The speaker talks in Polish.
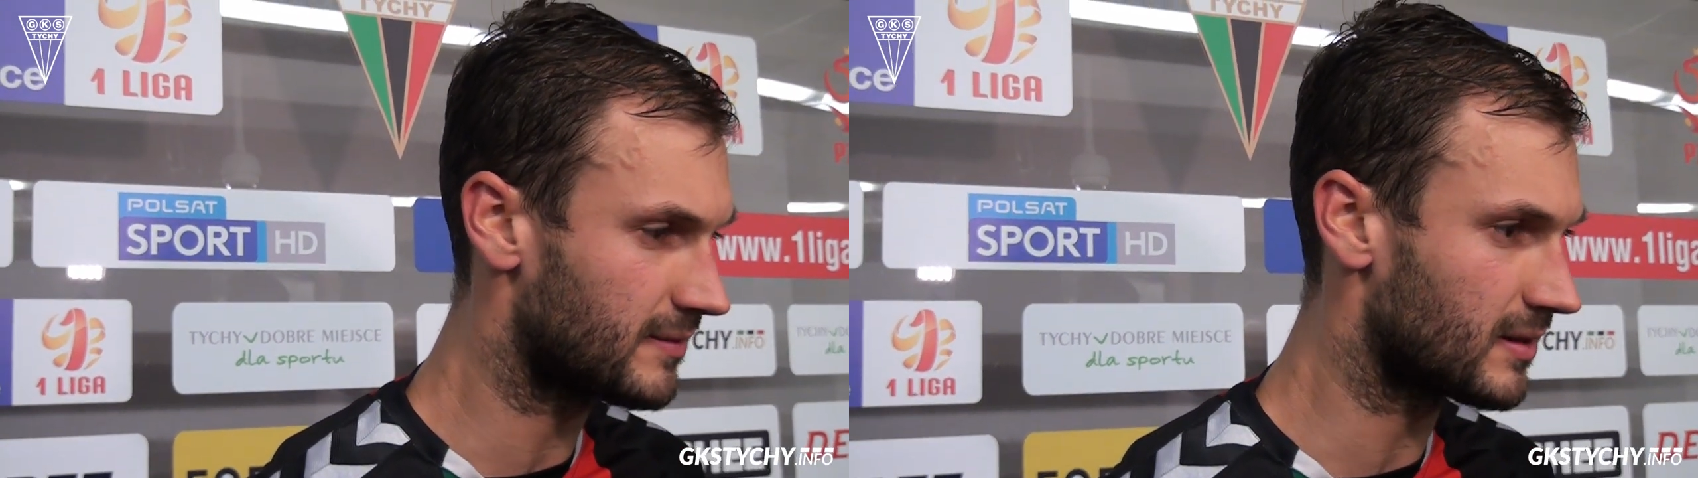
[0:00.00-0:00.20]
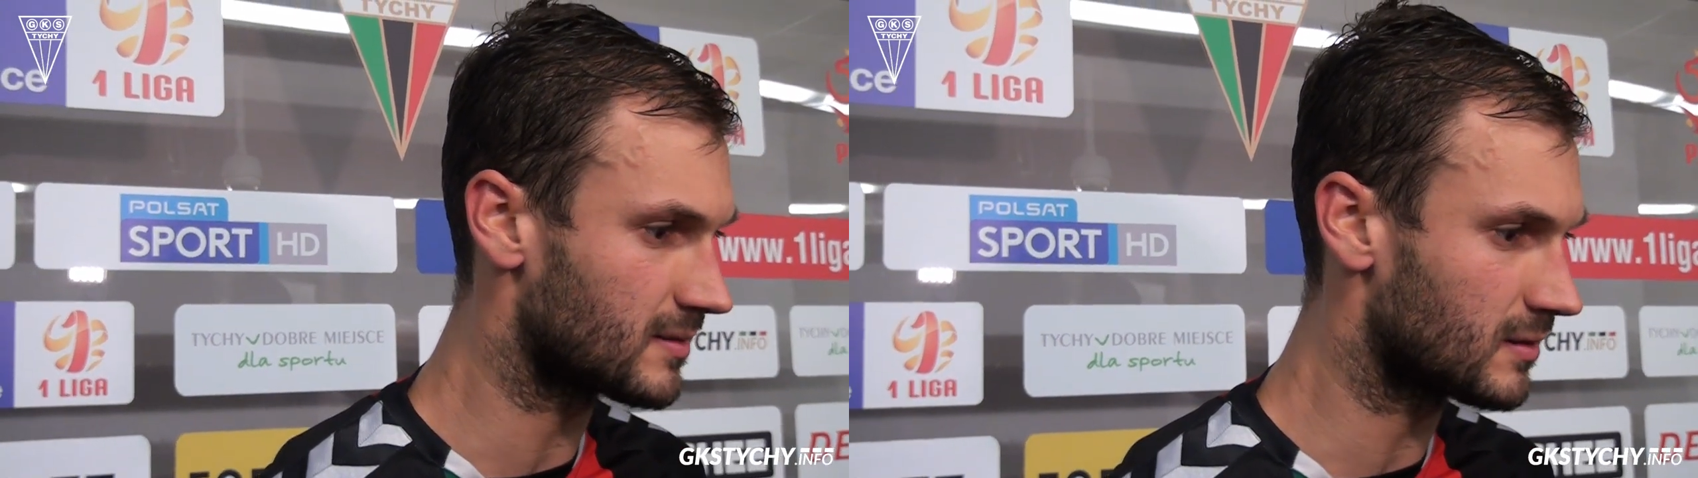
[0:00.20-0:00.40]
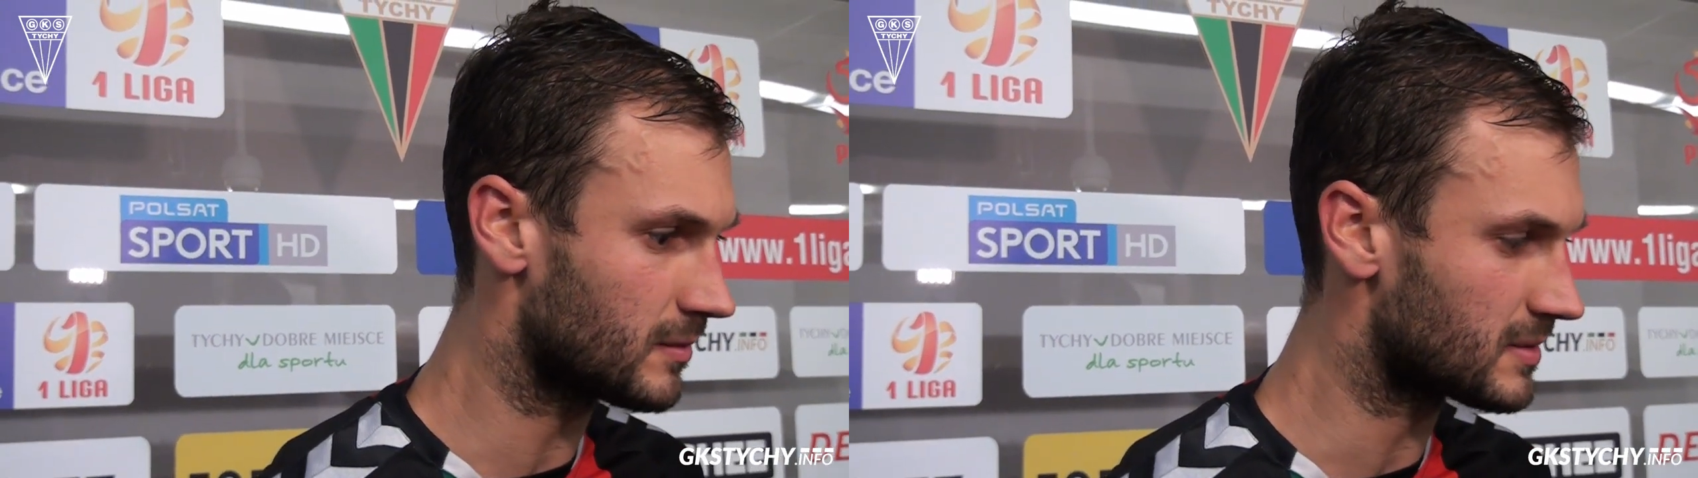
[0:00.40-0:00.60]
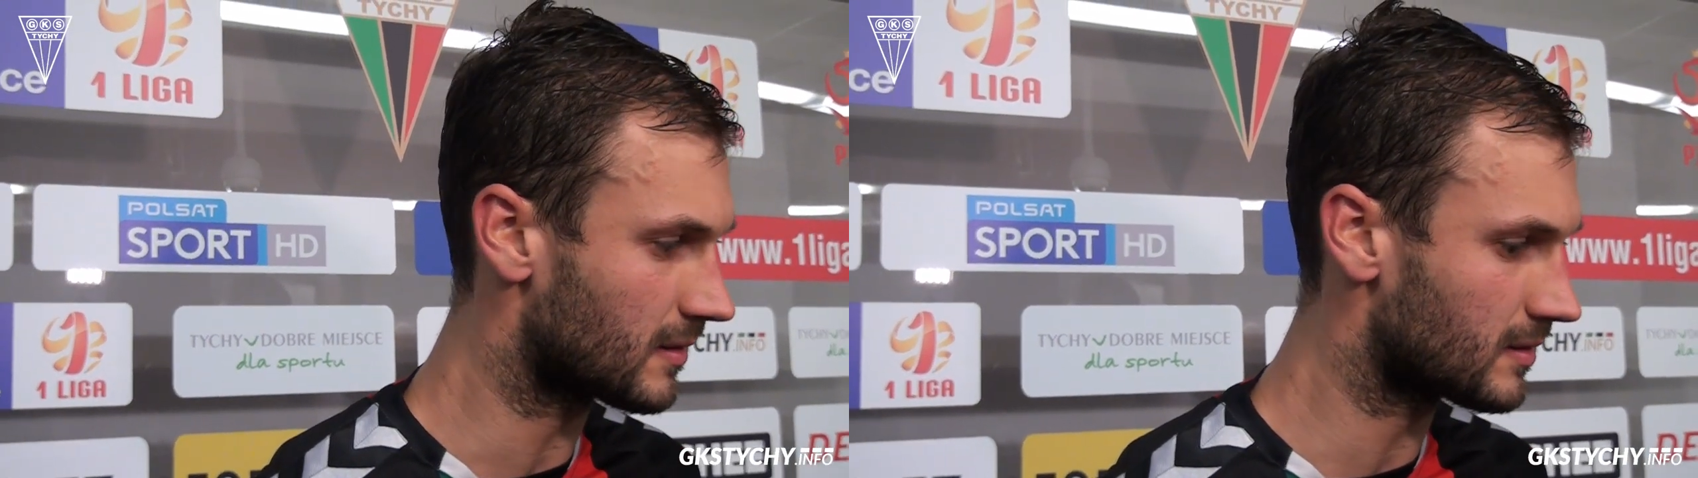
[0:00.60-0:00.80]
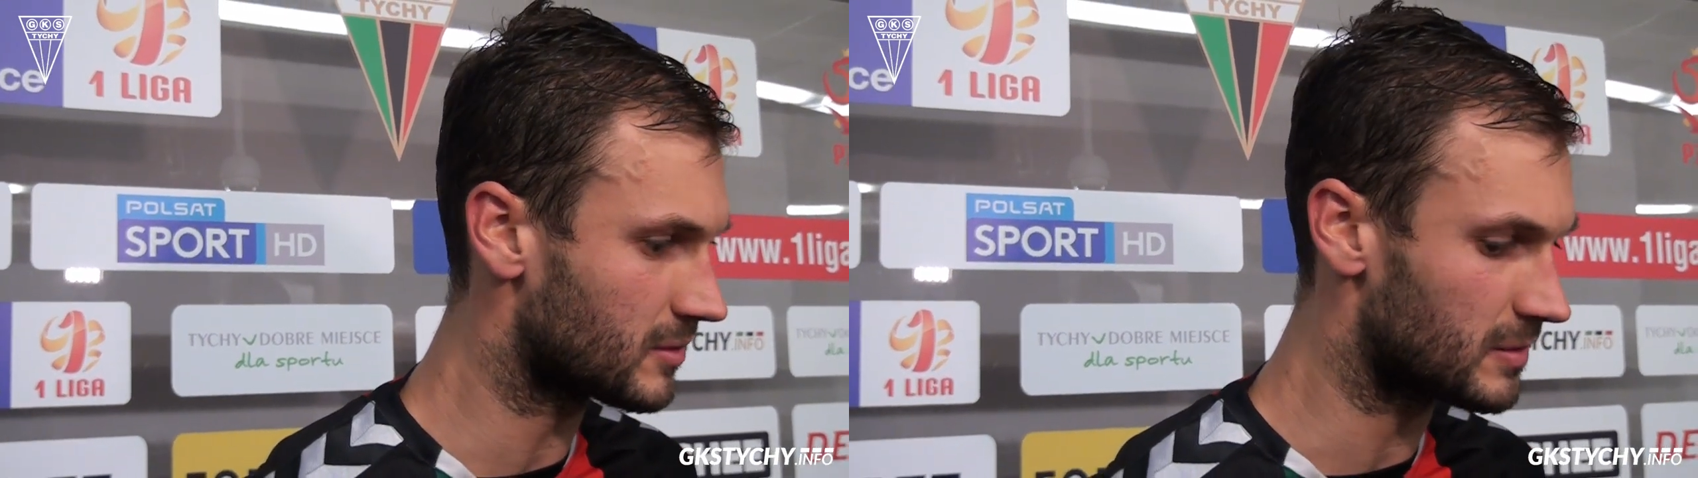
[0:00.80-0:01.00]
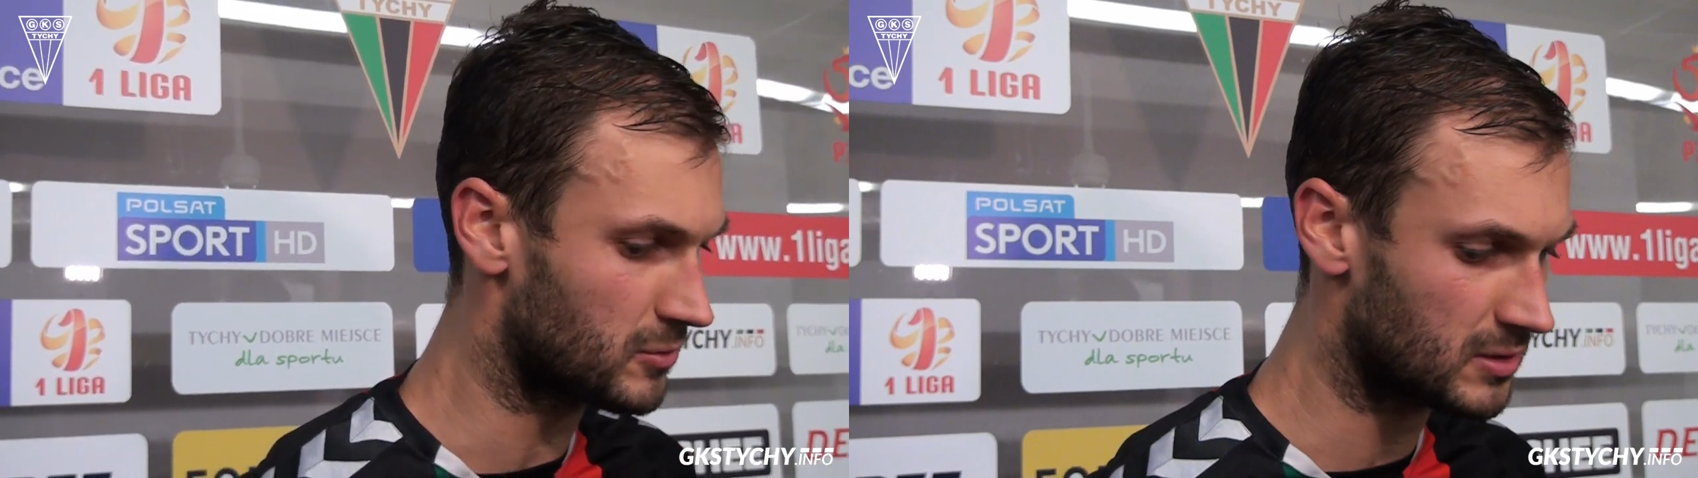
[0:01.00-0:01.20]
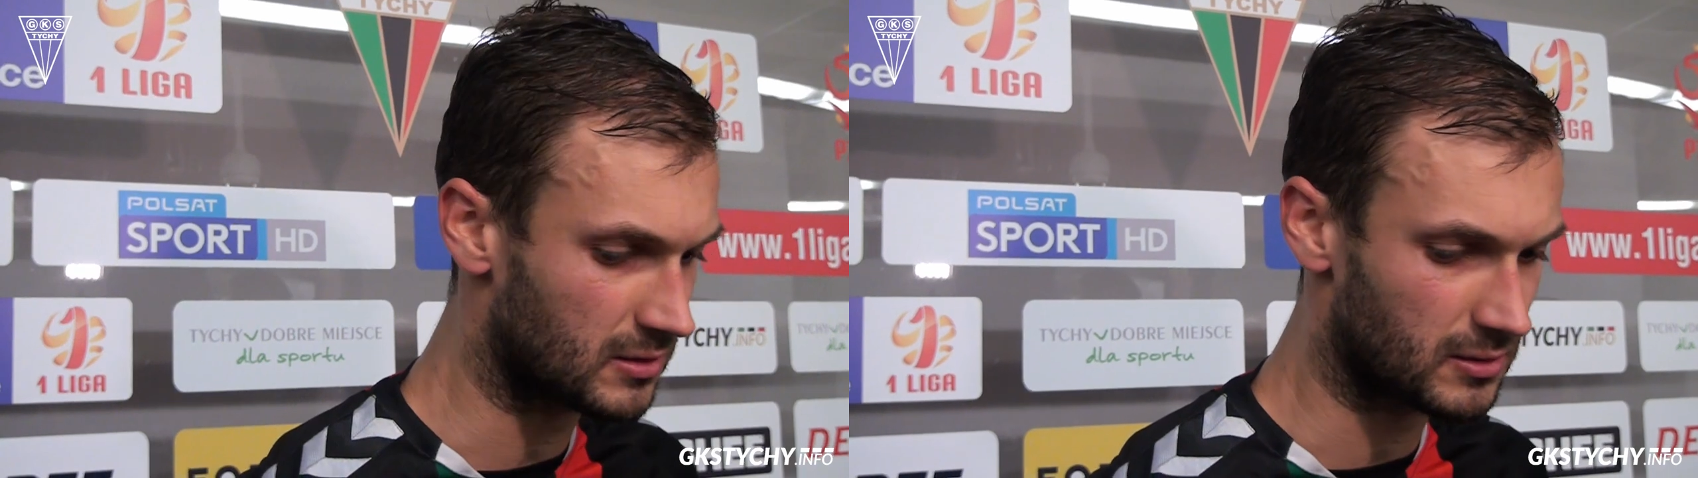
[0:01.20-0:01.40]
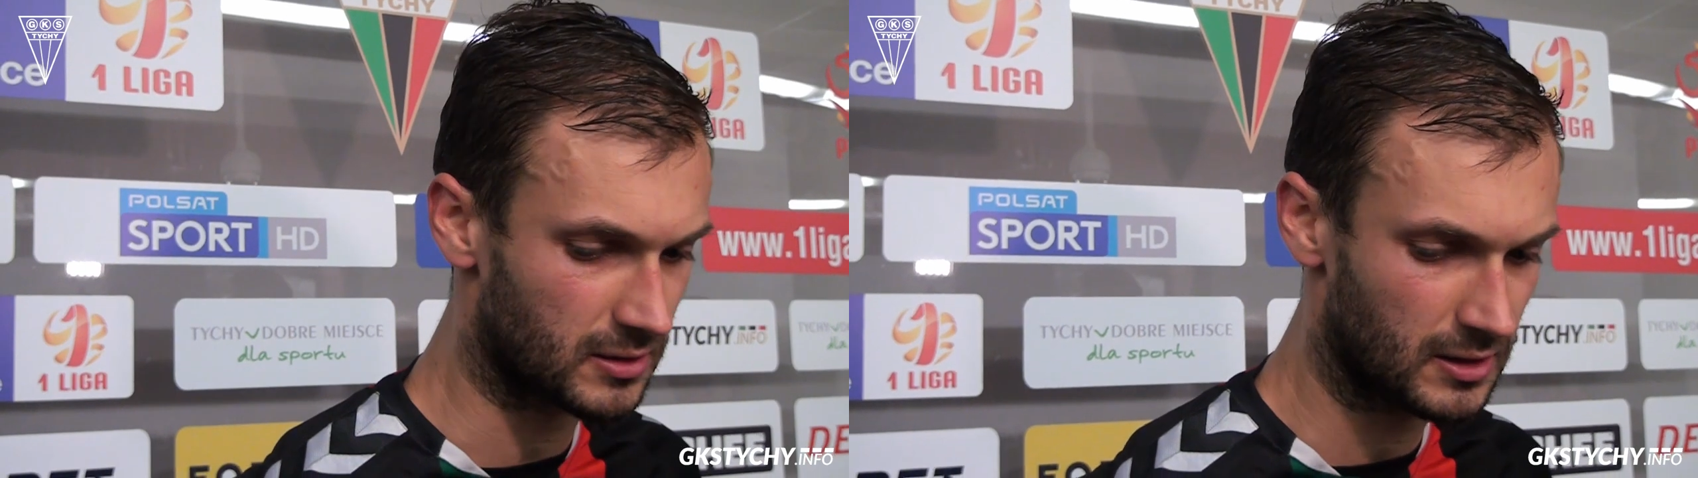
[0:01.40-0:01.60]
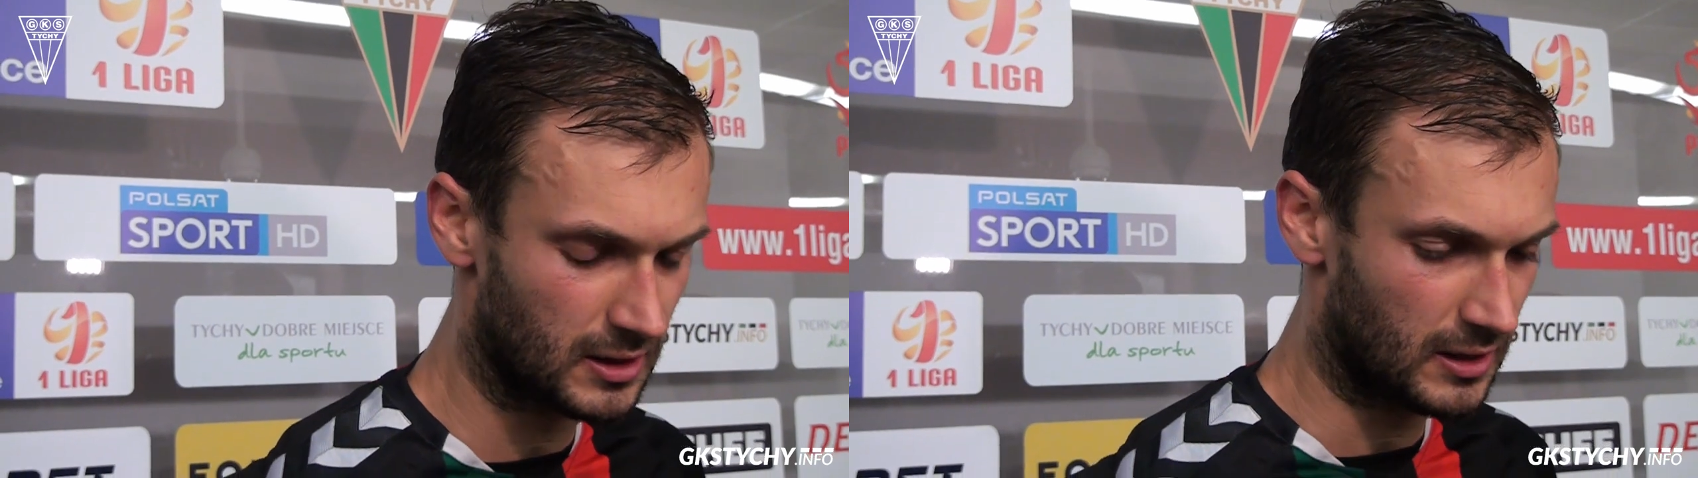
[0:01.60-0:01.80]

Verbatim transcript: wyjazdową i znakujemy 3 punkty, no i